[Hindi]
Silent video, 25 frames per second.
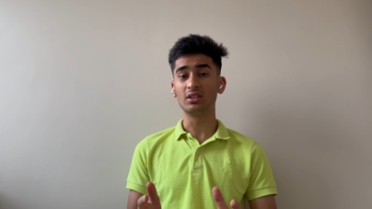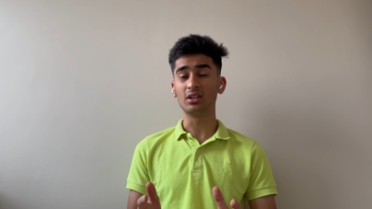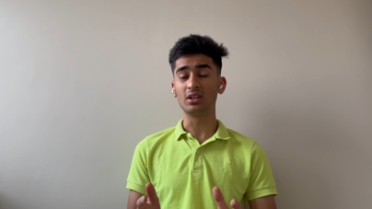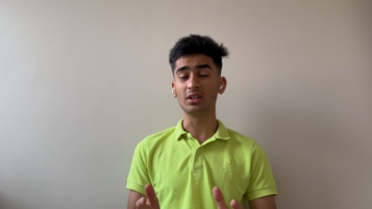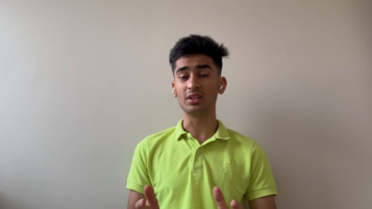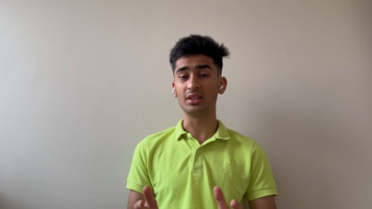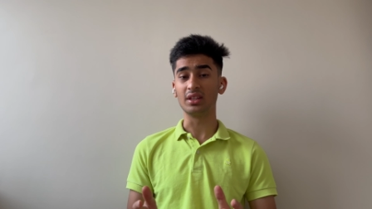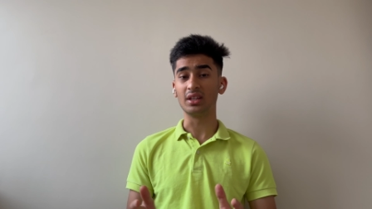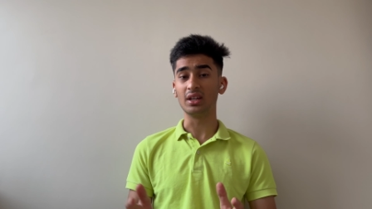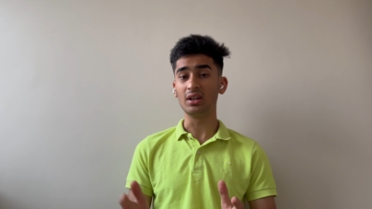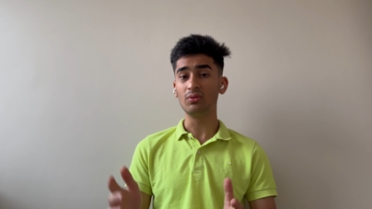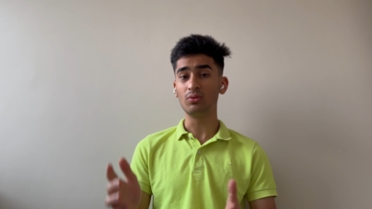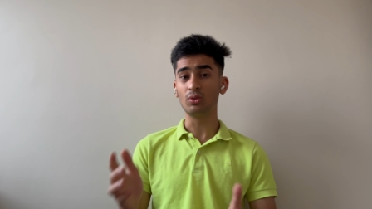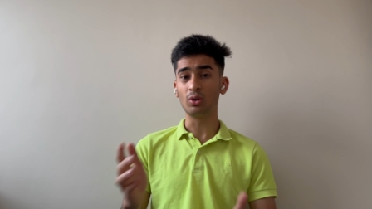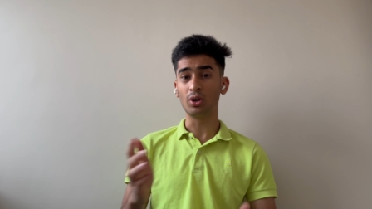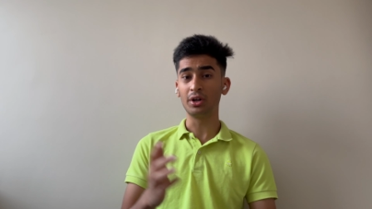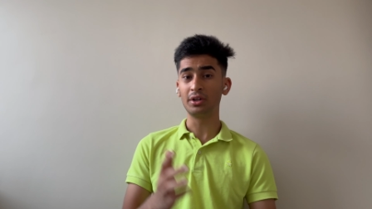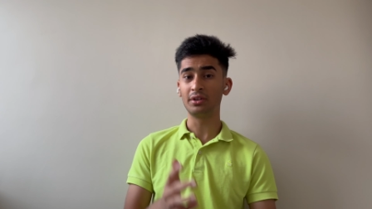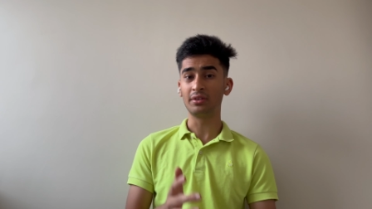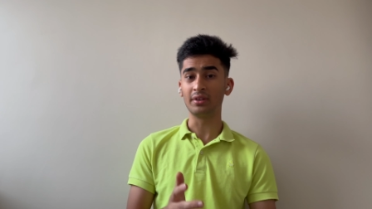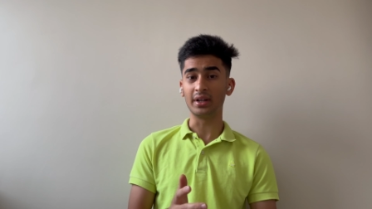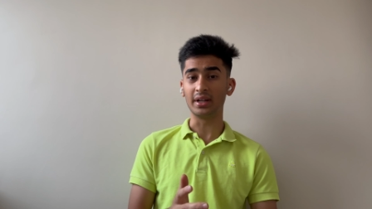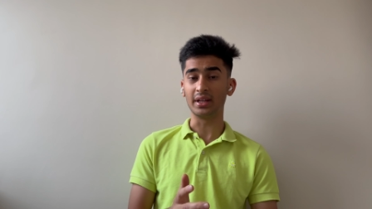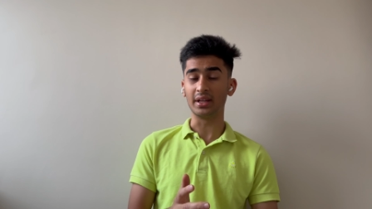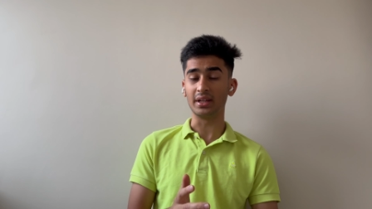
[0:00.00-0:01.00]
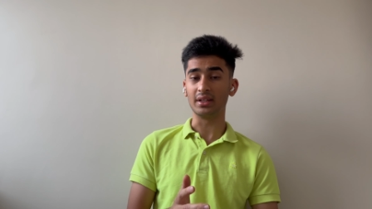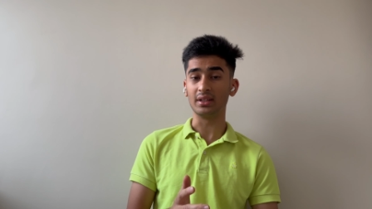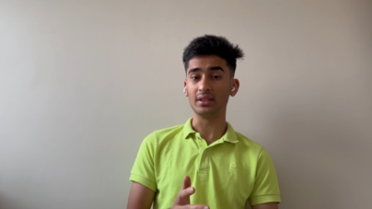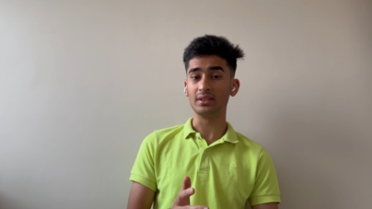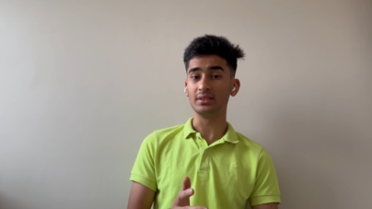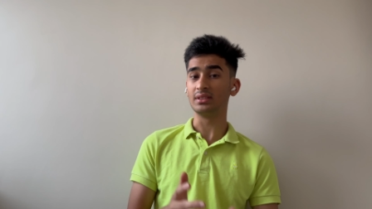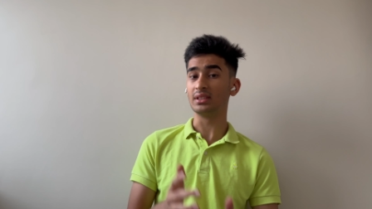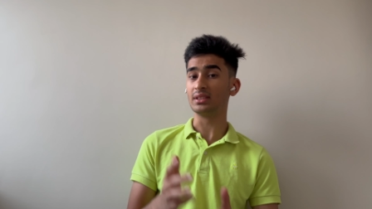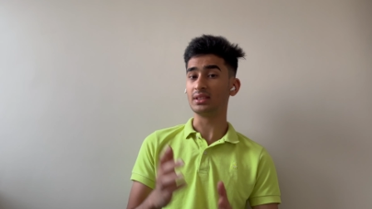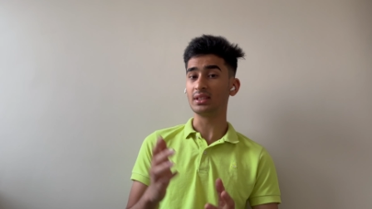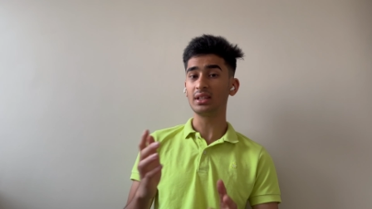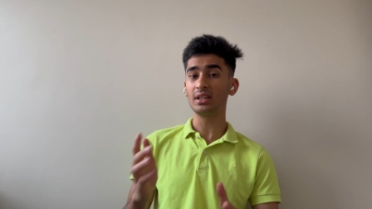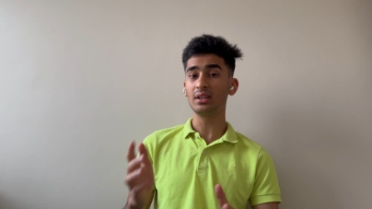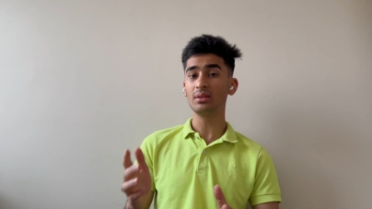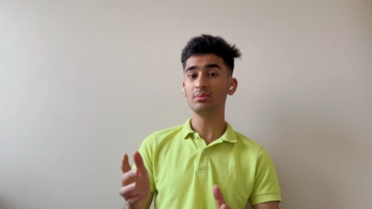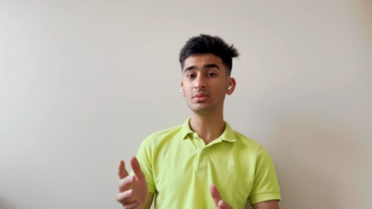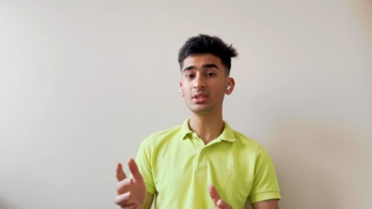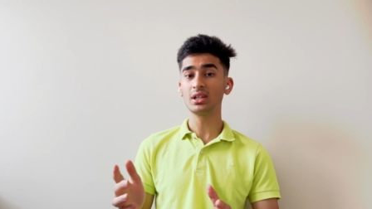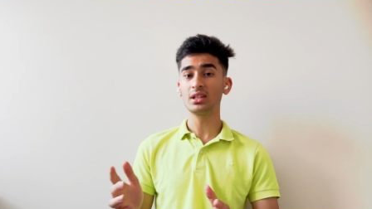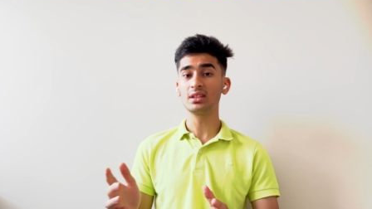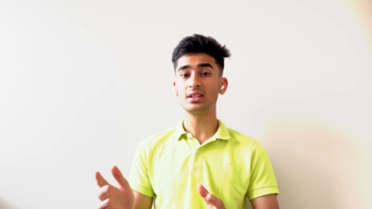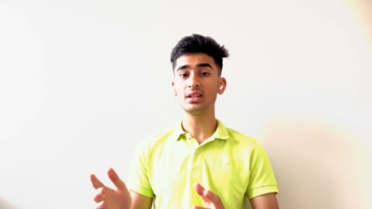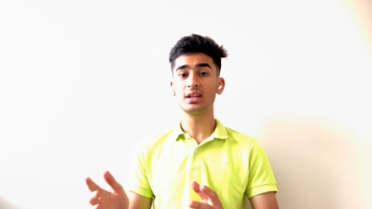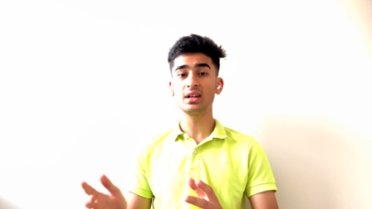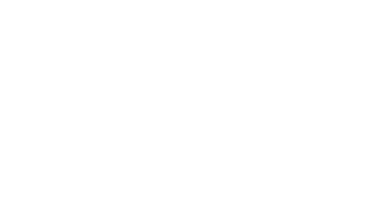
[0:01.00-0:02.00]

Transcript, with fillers: करती है वो है ट्रेडिंग जैसे कि हम जानते